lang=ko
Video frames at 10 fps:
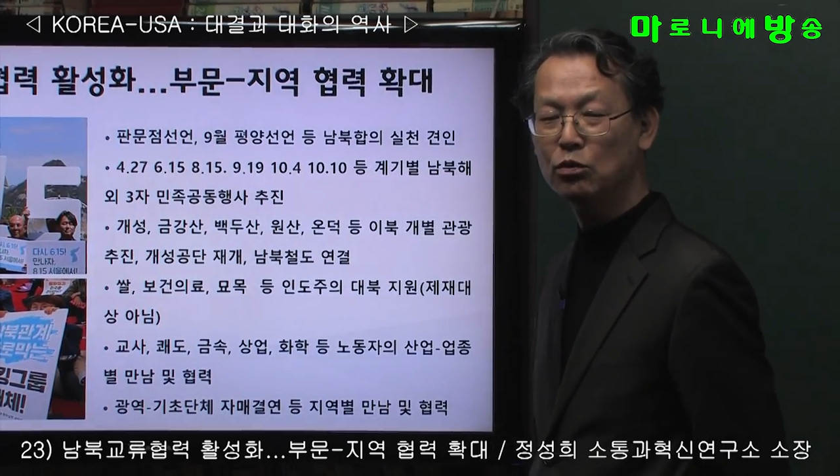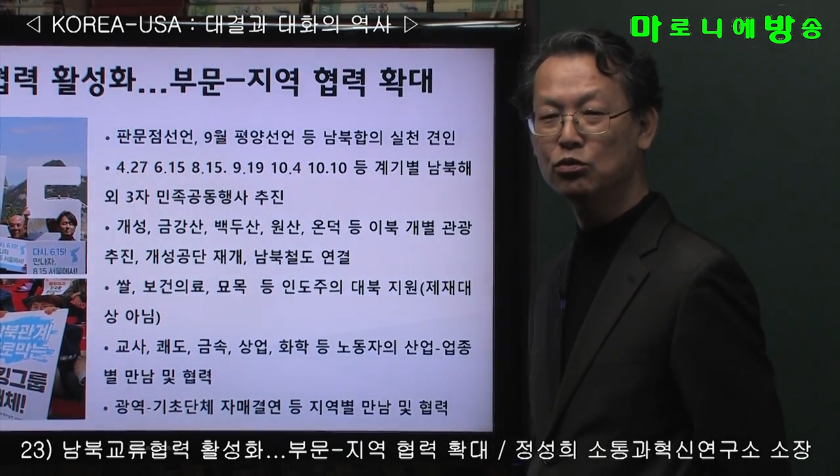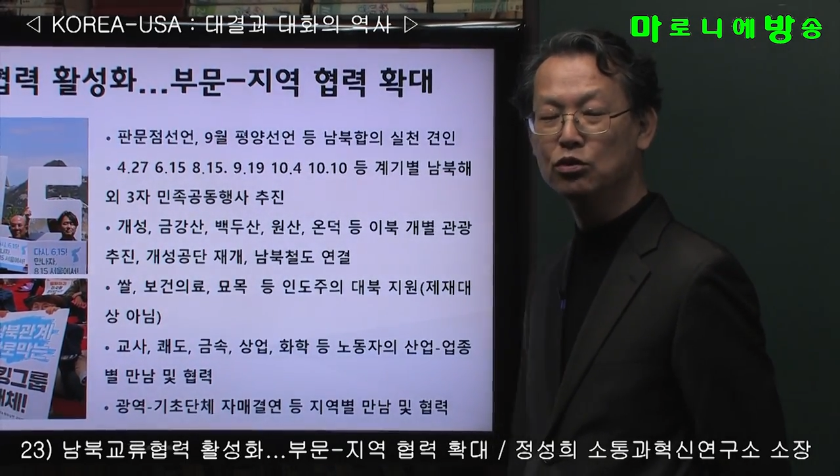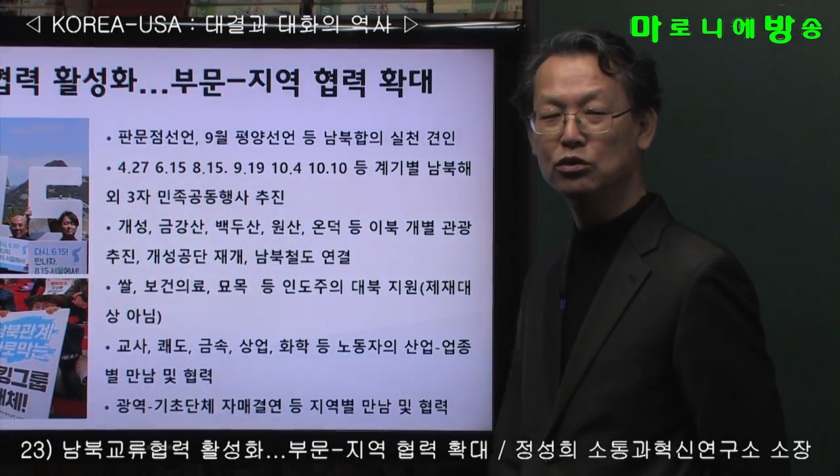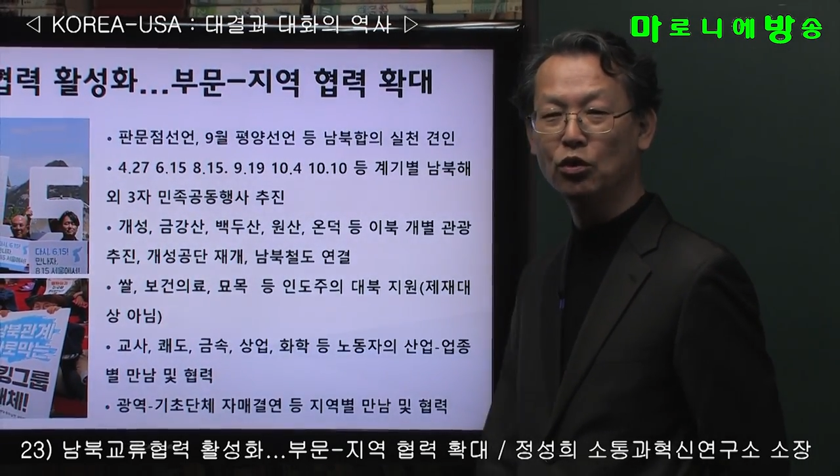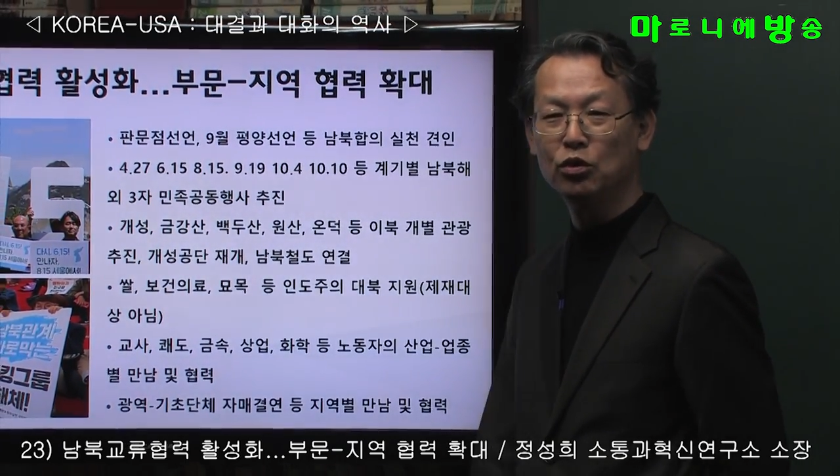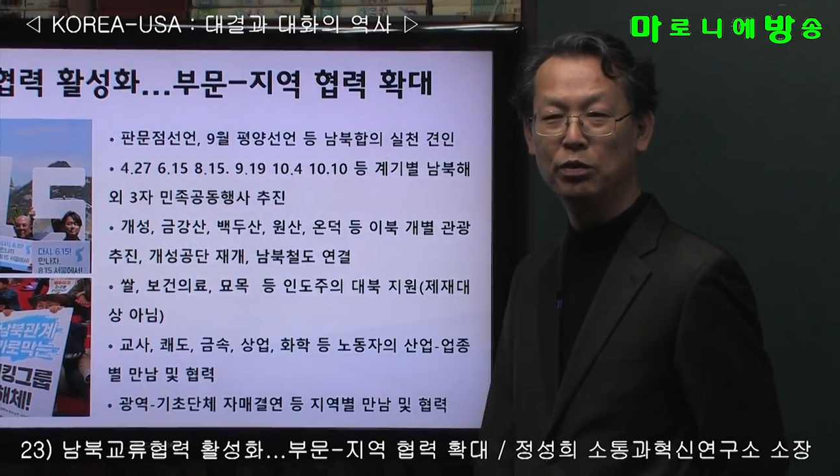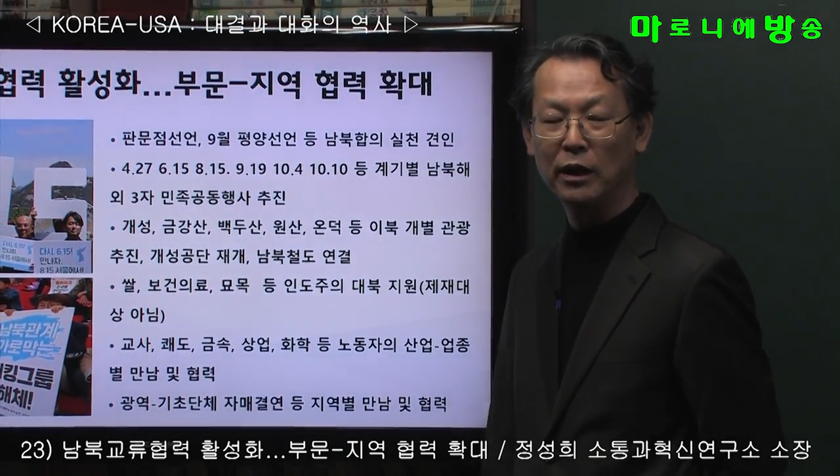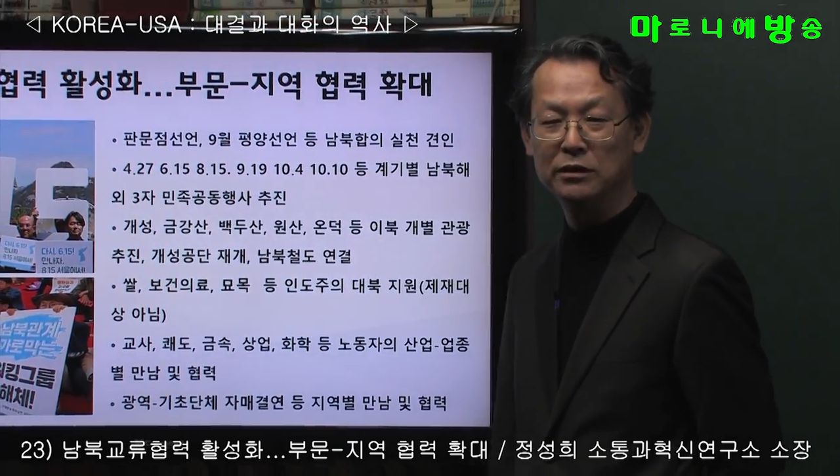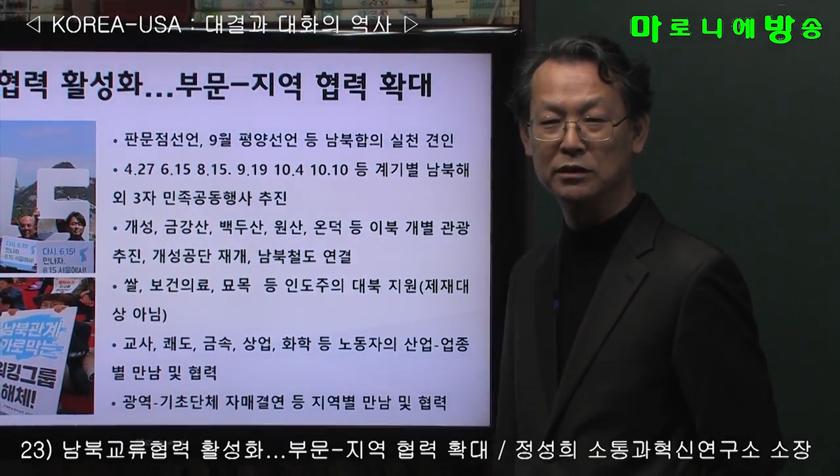무기 도입을
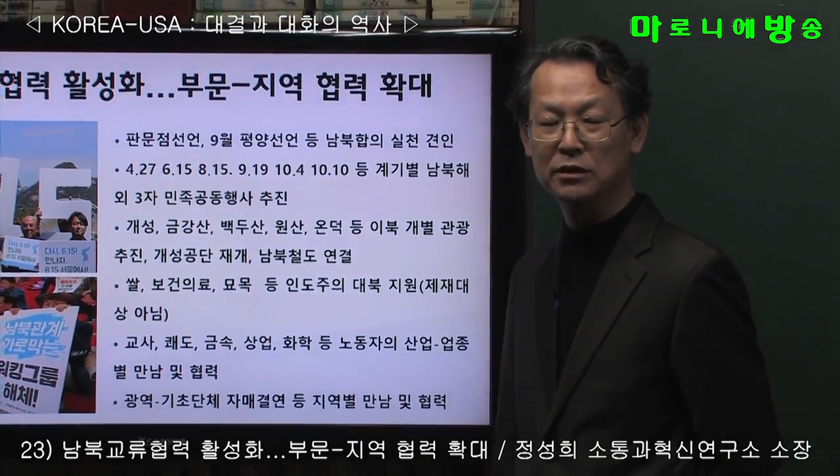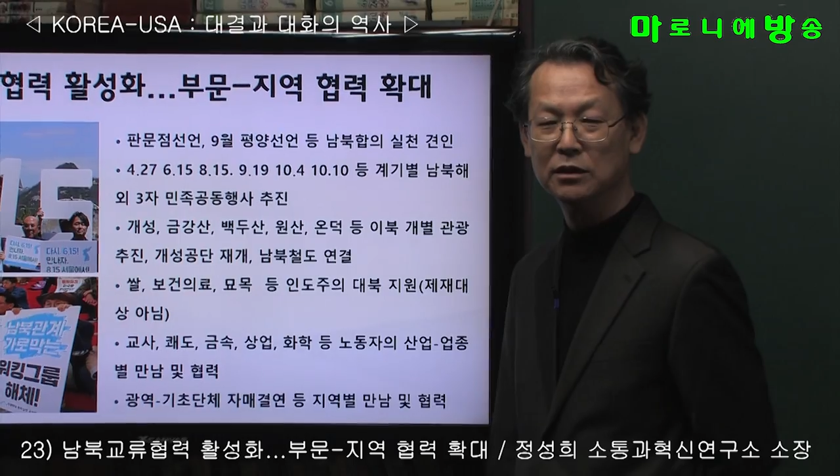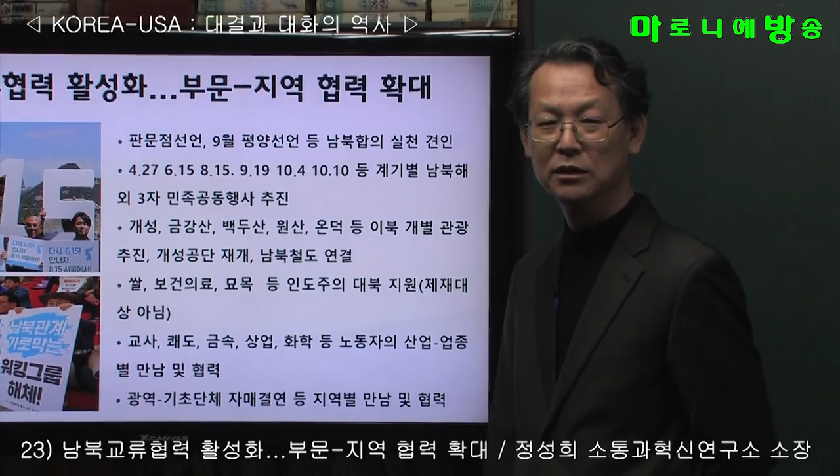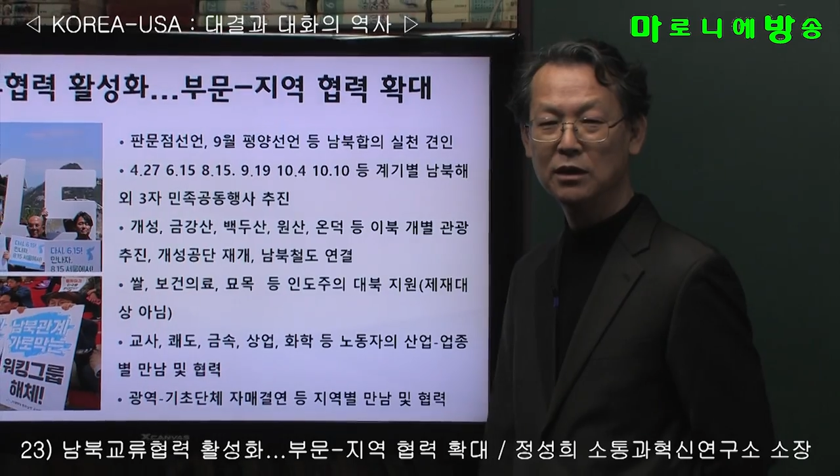하지.